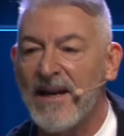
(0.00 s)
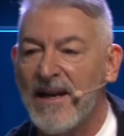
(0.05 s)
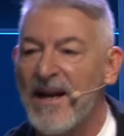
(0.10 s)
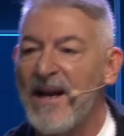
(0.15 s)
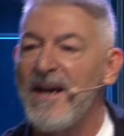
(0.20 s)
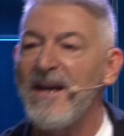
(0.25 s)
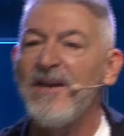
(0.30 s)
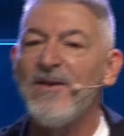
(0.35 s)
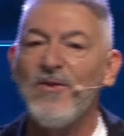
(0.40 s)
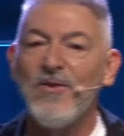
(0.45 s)

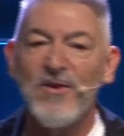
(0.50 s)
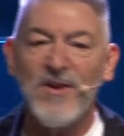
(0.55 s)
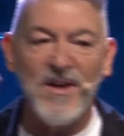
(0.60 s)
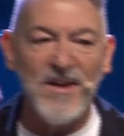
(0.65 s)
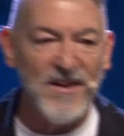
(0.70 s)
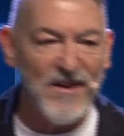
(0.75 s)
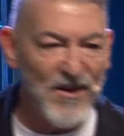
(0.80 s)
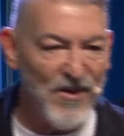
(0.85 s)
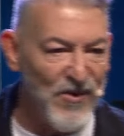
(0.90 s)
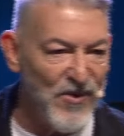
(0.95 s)
reino
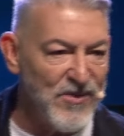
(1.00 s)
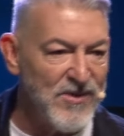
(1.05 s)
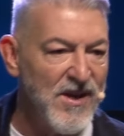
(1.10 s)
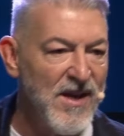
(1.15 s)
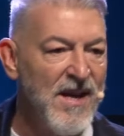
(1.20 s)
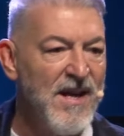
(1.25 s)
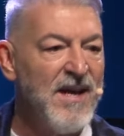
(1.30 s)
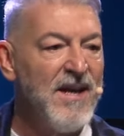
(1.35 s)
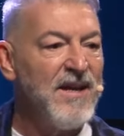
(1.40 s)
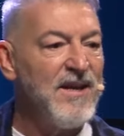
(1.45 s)
de Dios
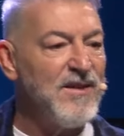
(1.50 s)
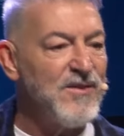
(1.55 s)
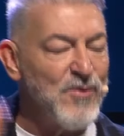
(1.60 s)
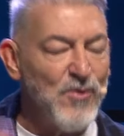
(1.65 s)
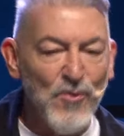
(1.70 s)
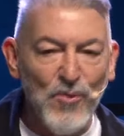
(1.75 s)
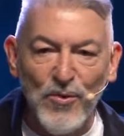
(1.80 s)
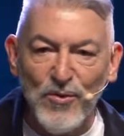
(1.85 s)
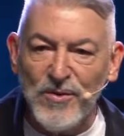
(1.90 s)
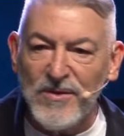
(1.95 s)
y
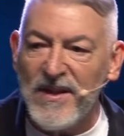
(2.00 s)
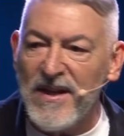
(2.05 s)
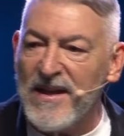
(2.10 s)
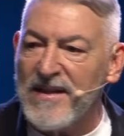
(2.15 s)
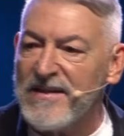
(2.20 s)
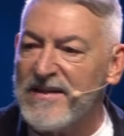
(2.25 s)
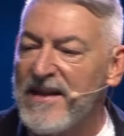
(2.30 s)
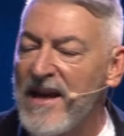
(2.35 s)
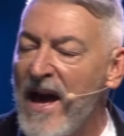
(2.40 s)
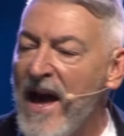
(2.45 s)
su
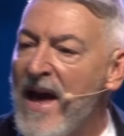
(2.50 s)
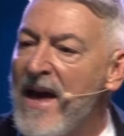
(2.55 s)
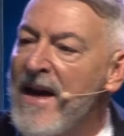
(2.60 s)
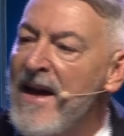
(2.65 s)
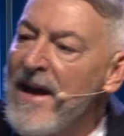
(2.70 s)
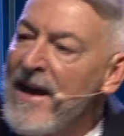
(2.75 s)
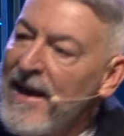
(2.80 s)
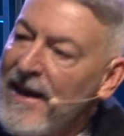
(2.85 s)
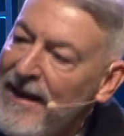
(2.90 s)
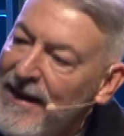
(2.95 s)
justicia
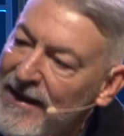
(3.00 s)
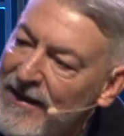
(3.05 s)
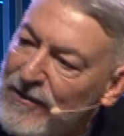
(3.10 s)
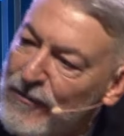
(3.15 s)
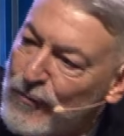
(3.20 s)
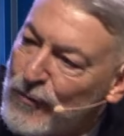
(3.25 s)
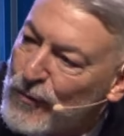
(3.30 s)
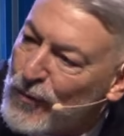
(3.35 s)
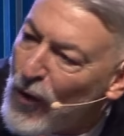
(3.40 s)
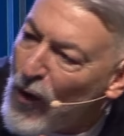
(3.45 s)

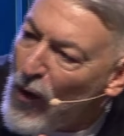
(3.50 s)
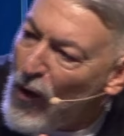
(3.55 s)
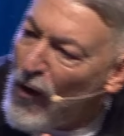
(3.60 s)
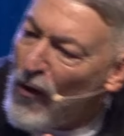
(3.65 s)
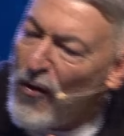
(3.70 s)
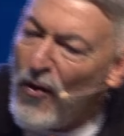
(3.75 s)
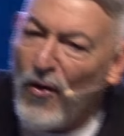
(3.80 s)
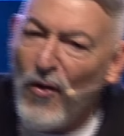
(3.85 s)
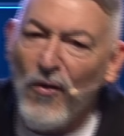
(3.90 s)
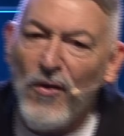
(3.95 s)
y
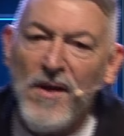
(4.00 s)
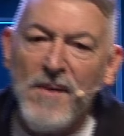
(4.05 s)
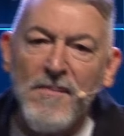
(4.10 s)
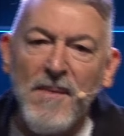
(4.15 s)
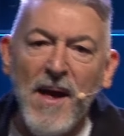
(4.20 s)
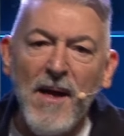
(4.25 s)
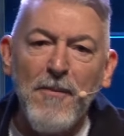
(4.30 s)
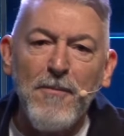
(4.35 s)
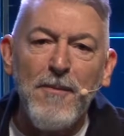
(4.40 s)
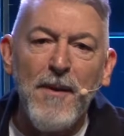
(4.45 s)
todo lo
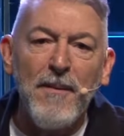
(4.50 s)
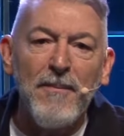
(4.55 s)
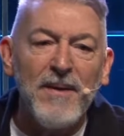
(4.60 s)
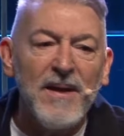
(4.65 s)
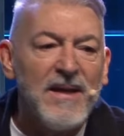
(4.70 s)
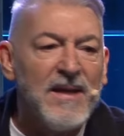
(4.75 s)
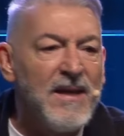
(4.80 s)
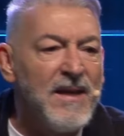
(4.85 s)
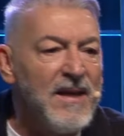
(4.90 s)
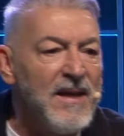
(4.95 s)
demás va a
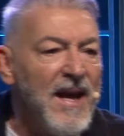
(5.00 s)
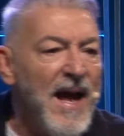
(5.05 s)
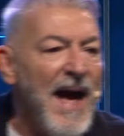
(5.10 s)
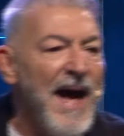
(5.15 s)
venir